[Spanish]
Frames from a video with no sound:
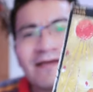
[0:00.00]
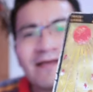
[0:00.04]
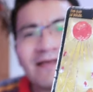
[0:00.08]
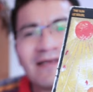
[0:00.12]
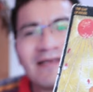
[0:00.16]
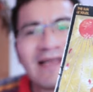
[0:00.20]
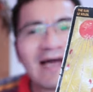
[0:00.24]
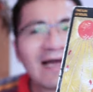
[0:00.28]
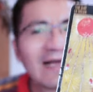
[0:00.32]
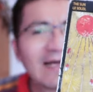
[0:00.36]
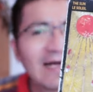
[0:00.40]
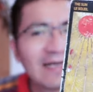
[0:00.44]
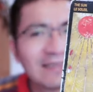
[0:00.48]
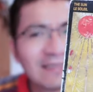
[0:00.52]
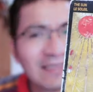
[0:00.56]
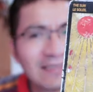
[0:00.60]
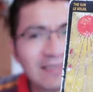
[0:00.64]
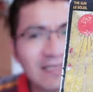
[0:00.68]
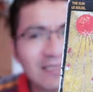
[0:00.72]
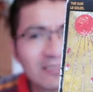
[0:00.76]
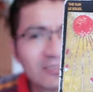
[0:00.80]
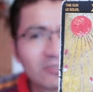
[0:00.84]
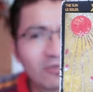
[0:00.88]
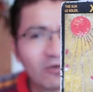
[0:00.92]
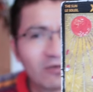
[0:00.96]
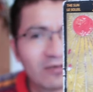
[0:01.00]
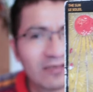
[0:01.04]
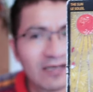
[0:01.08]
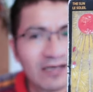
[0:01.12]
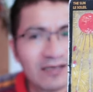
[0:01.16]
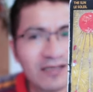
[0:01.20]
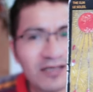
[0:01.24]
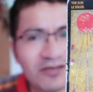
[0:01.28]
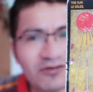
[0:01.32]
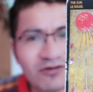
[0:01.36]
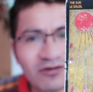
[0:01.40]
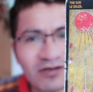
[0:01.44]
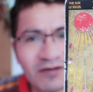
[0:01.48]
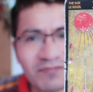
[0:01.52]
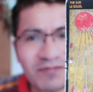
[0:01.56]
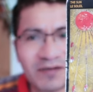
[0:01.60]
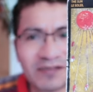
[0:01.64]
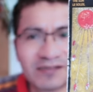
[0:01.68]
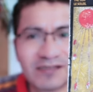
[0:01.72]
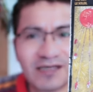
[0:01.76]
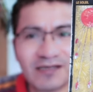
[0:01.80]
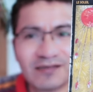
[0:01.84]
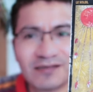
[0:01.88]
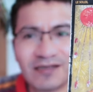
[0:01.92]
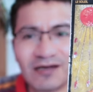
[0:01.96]
La carta del sol, cariño,
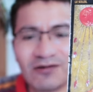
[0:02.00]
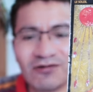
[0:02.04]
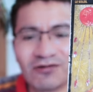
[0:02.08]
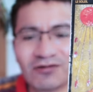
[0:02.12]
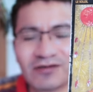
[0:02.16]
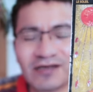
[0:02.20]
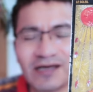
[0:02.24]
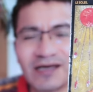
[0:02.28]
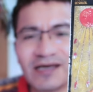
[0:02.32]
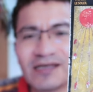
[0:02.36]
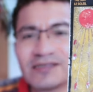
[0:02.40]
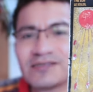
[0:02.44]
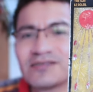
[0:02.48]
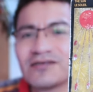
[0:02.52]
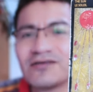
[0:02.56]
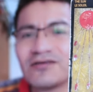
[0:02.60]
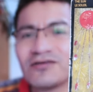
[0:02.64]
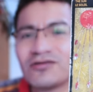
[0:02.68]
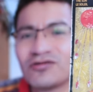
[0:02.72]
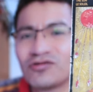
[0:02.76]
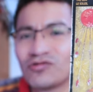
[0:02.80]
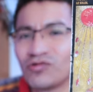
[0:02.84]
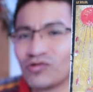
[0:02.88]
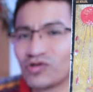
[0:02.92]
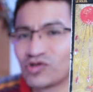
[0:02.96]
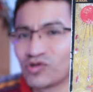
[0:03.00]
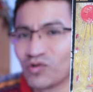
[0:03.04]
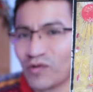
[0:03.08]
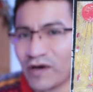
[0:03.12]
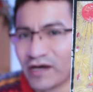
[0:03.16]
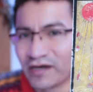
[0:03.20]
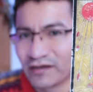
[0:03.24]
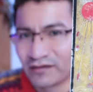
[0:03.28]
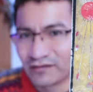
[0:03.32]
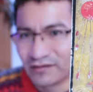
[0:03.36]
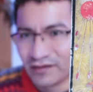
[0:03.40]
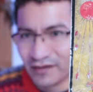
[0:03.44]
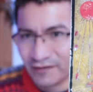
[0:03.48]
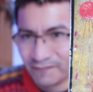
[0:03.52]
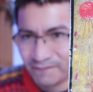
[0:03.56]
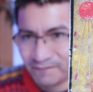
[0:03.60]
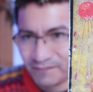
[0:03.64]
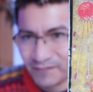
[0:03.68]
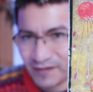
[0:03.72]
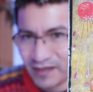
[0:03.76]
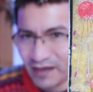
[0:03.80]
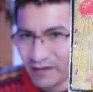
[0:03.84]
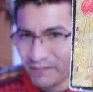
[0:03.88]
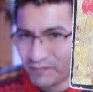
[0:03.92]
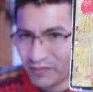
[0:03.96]
representa lo que es tu
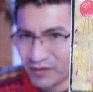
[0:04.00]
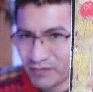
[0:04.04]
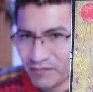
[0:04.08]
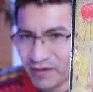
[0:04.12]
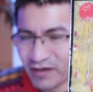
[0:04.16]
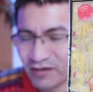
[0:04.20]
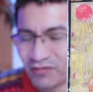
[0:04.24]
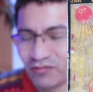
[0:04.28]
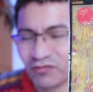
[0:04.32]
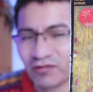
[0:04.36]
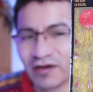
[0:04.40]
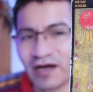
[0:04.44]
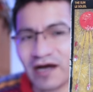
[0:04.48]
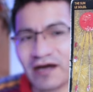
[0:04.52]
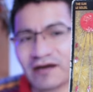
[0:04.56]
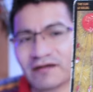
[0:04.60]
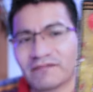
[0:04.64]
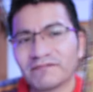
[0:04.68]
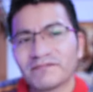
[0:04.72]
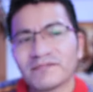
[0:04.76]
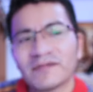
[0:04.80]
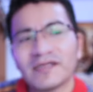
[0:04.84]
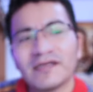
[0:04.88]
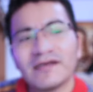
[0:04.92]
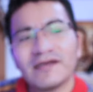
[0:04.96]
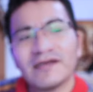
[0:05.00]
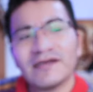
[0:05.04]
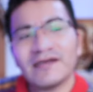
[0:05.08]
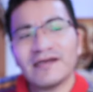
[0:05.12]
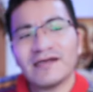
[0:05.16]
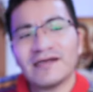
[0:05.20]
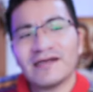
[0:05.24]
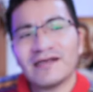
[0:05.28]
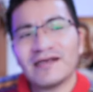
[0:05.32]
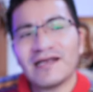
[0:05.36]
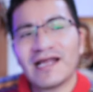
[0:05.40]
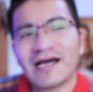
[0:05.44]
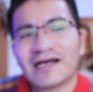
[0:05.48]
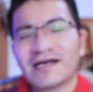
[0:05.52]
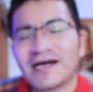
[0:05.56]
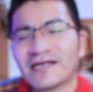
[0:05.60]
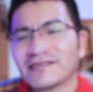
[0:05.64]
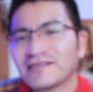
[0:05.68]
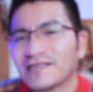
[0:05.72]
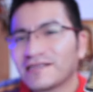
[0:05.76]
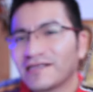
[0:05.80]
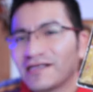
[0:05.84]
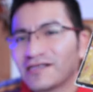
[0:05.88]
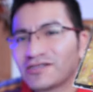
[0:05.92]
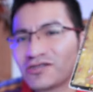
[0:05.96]
suerte, en primer lugar. La
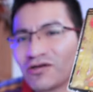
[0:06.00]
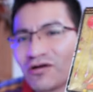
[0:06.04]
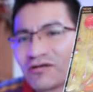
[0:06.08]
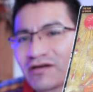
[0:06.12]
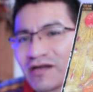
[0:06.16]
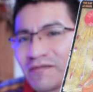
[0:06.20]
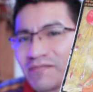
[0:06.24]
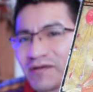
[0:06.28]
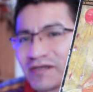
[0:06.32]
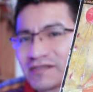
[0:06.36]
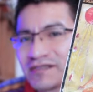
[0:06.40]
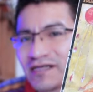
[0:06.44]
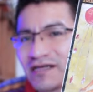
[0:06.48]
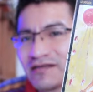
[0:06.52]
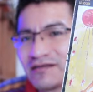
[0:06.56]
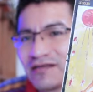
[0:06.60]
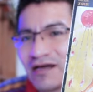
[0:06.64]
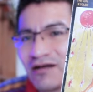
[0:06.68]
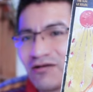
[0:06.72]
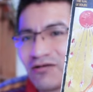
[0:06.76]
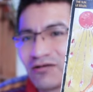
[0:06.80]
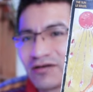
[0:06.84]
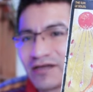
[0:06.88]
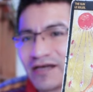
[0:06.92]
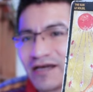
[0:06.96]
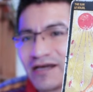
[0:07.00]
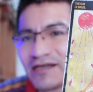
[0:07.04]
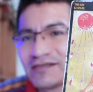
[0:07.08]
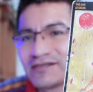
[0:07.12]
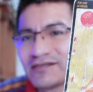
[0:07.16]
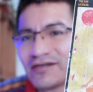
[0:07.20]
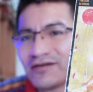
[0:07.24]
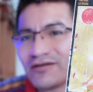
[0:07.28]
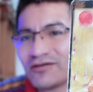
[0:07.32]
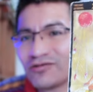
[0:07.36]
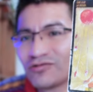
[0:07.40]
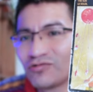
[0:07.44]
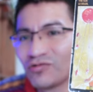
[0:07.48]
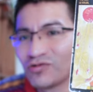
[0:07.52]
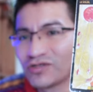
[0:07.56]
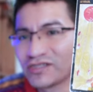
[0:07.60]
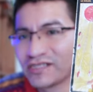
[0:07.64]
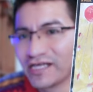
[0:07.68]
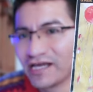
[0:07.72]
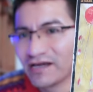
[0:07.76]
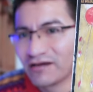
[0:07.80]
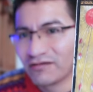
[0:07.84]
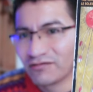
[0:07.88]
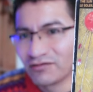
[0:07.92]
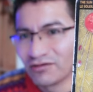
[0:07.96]
carta del sol representa lo que es tu
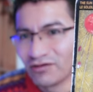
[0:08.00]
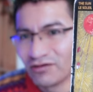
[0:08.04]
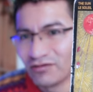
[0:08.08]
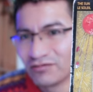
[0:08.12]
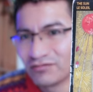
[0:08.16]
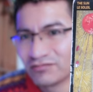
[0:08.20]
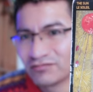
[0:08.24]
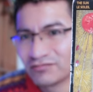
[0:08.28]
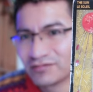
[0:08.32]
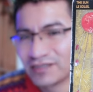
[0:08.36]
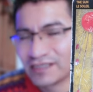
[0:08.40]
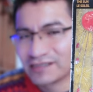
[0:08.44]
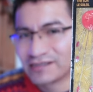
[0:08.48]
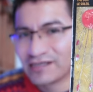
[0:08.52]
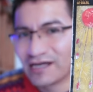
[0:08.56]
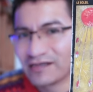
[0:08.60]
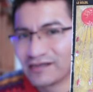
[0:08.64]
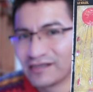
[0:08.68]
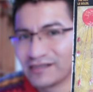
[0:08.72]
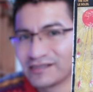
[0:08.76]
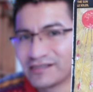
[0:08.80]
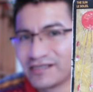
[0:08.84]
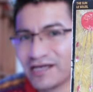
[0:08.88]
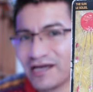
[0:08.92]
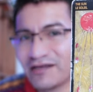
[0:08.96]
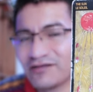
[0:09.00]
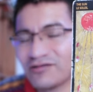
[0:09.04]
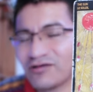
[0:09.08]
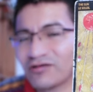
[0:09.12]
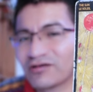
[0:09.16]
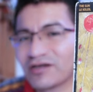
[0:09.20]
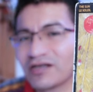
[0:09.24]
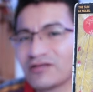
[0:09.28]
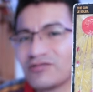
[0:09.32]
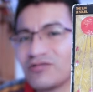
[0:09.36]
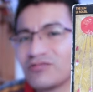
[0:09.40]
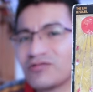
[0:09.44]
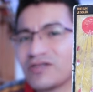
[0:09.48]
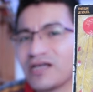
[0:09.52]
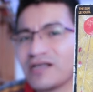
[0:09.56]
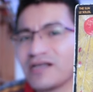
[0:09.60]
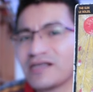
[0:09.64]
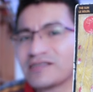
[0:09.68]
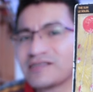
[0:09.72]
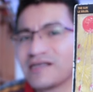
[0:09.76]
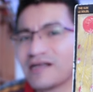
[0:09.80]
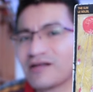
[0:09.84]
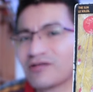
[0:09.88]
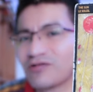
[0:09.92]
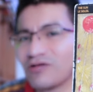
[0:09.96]
signo. Te está diciendo que tú
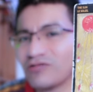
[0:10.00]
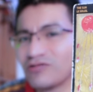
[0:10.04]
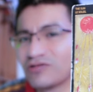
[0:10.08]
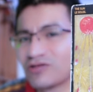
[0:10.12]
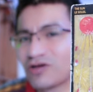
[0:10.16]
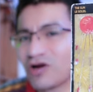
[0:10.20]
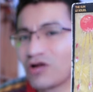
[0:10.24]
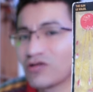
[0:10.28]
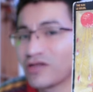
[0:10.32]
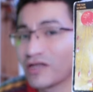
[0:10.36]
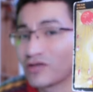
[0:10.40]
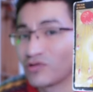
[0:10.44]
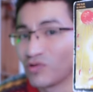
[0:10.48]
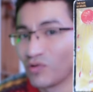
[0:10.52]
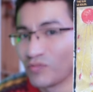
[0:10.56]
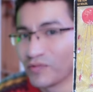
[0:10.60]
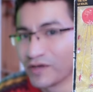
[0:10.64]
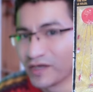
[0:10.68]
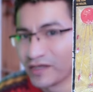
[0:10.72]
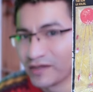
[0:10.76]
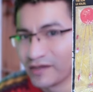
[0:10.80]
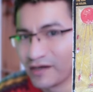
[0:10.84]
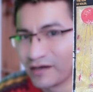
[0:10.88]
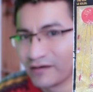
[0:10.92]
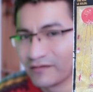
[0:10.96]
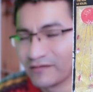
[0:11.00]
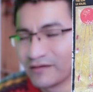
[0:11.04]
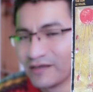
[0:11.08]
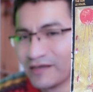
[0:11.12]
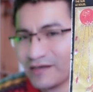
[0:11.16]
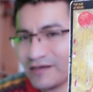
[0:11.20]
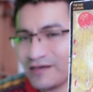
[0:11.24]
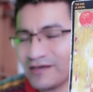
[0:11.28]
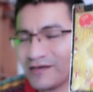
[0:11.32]
tienes el control de tu vida.